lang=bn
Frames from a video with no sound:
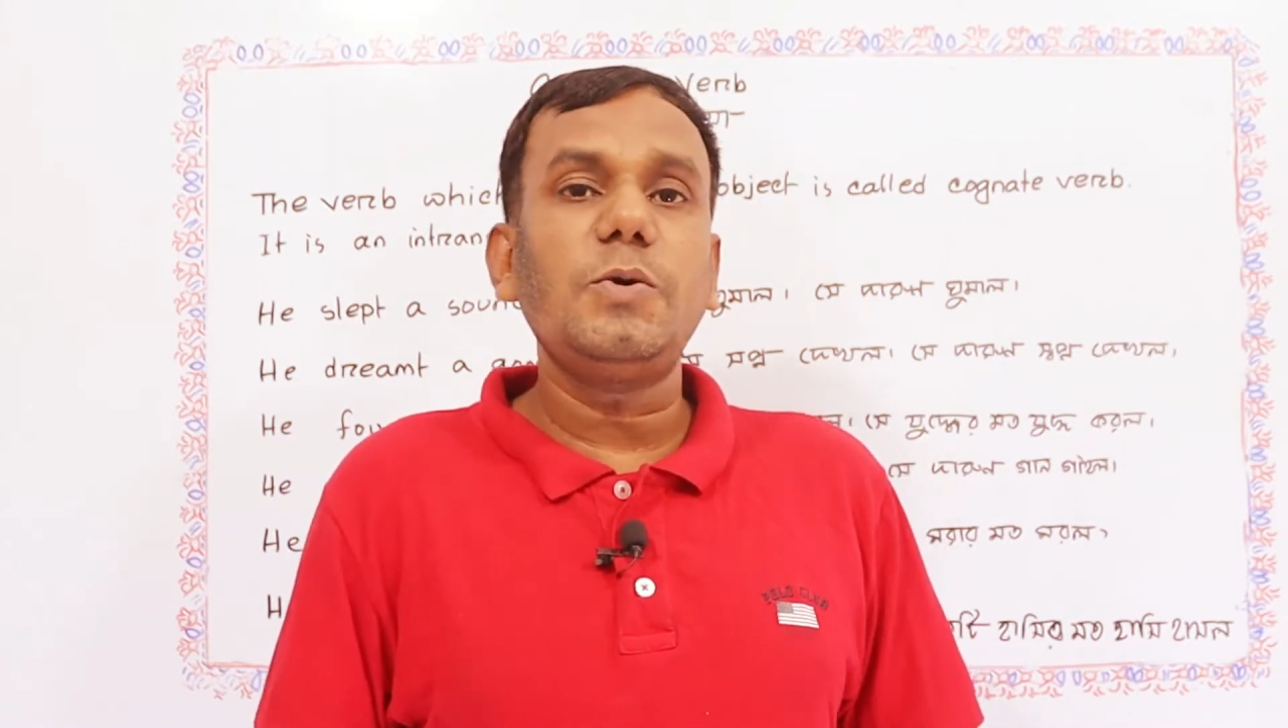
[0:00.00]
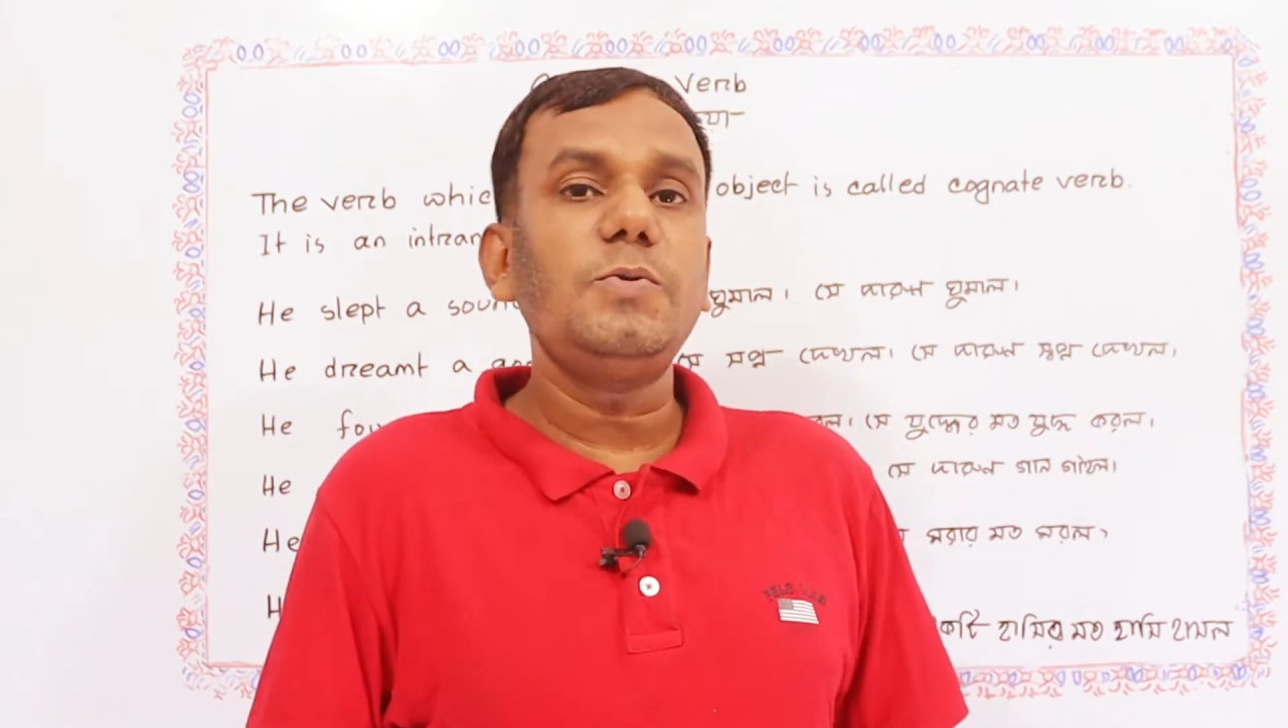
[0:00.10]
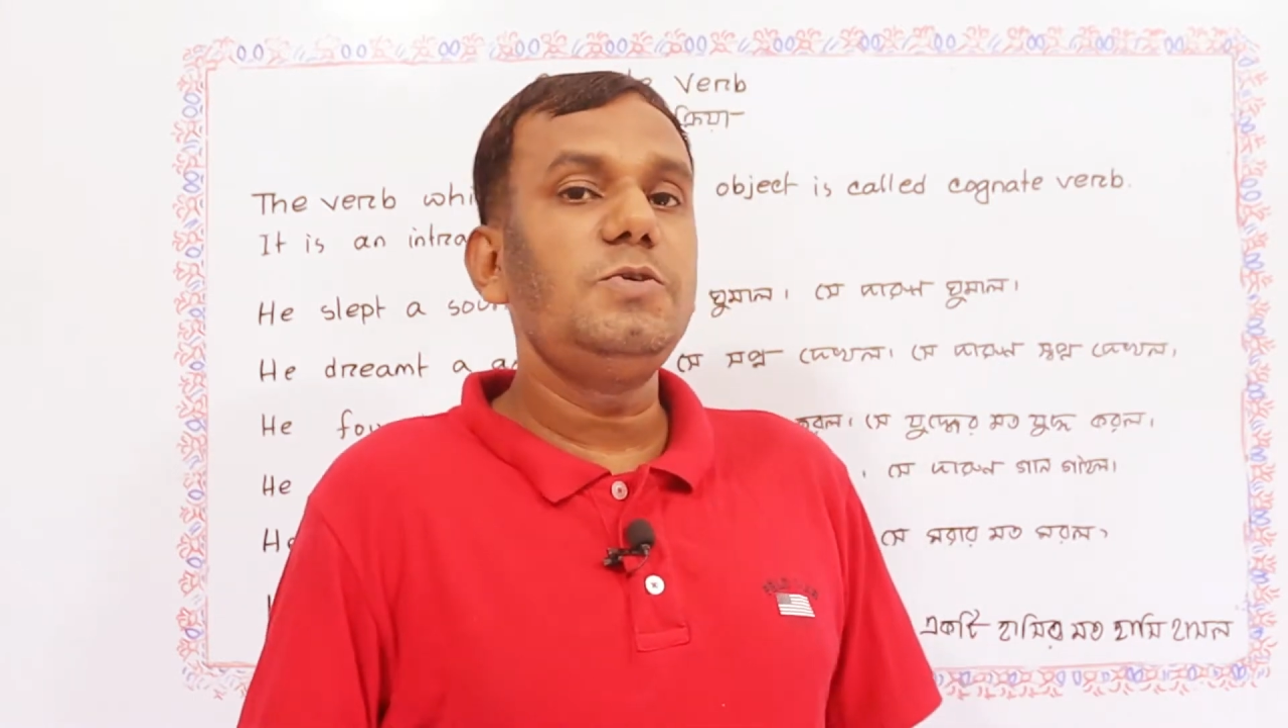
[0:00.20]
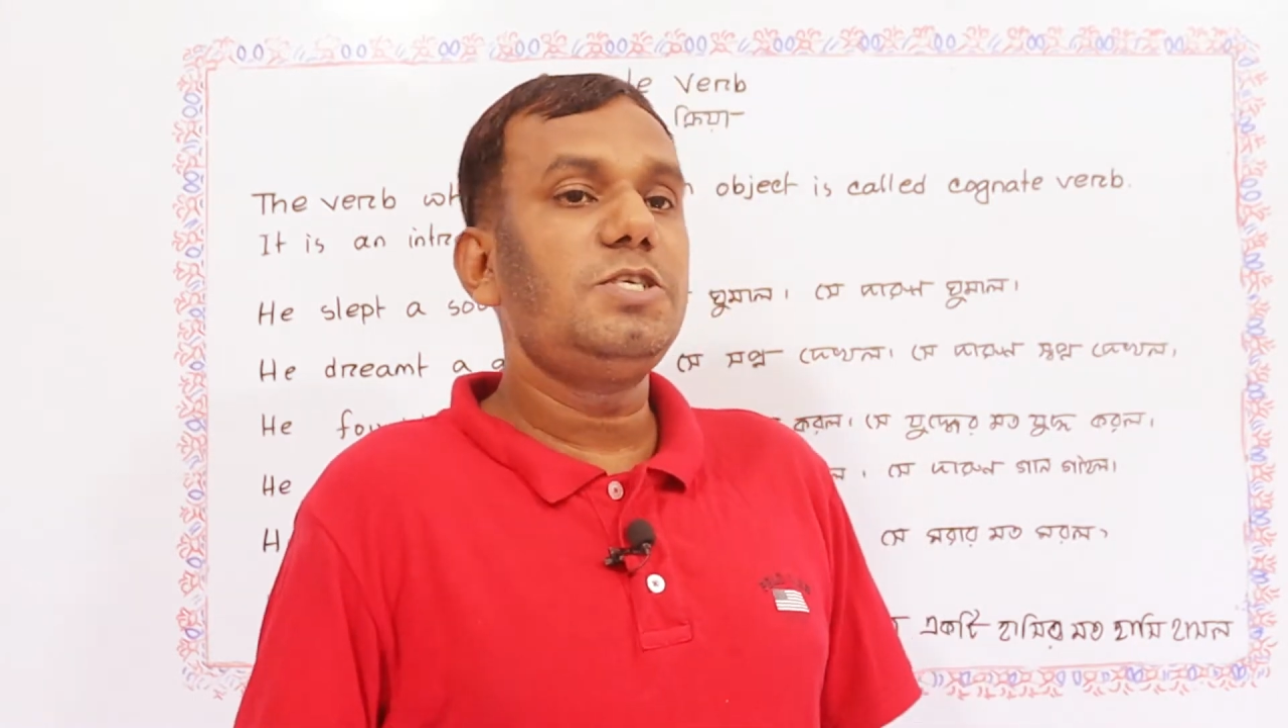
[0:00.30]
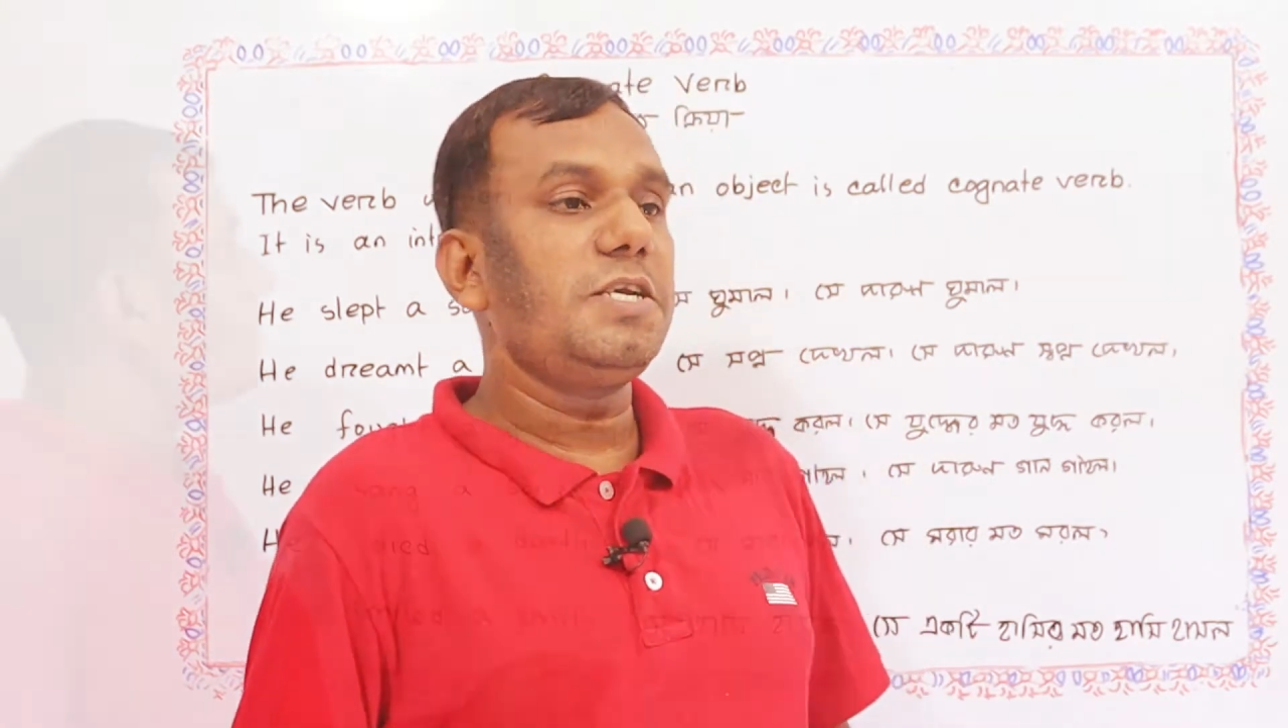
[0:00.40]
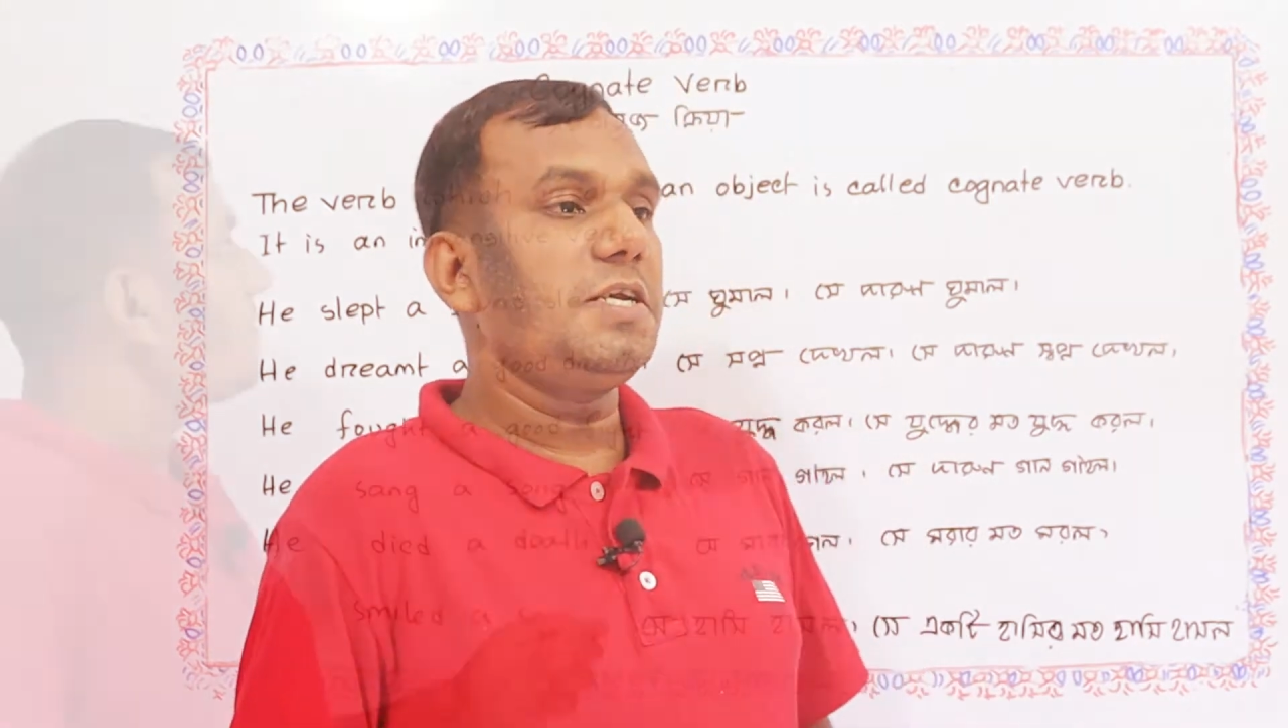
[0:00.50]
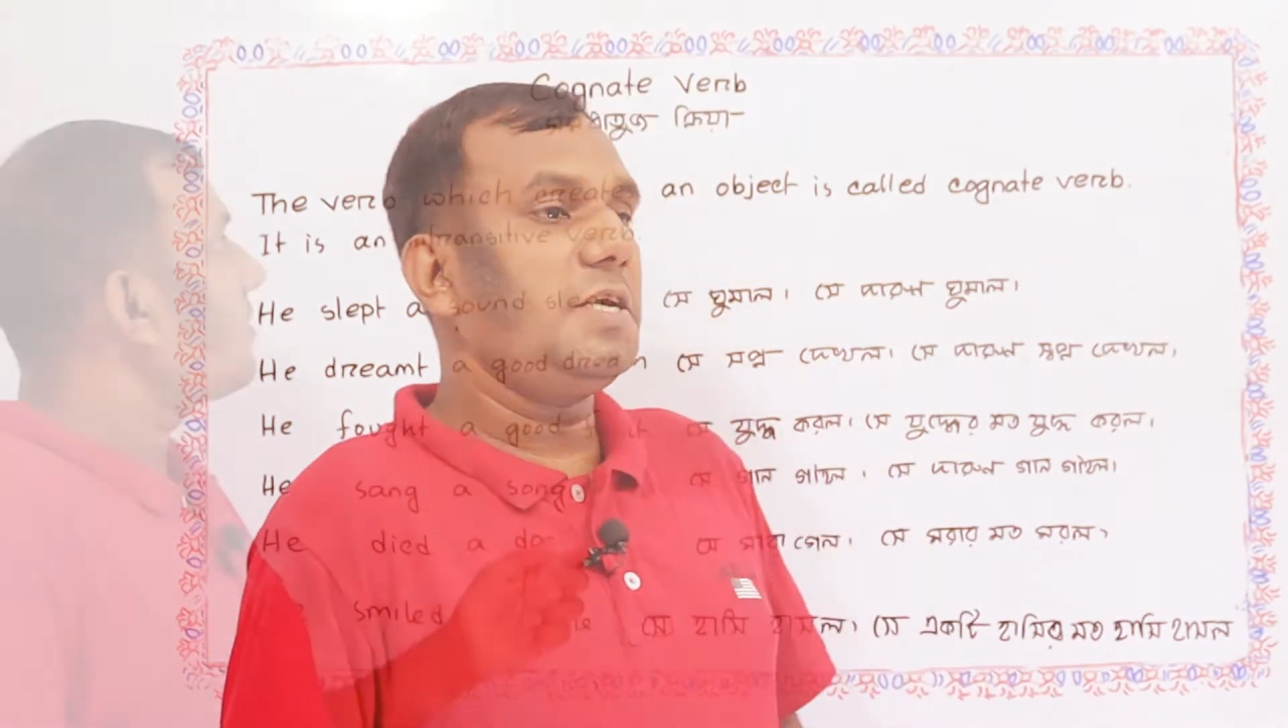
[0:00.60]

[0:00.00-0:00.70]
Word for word: চলুন জেনে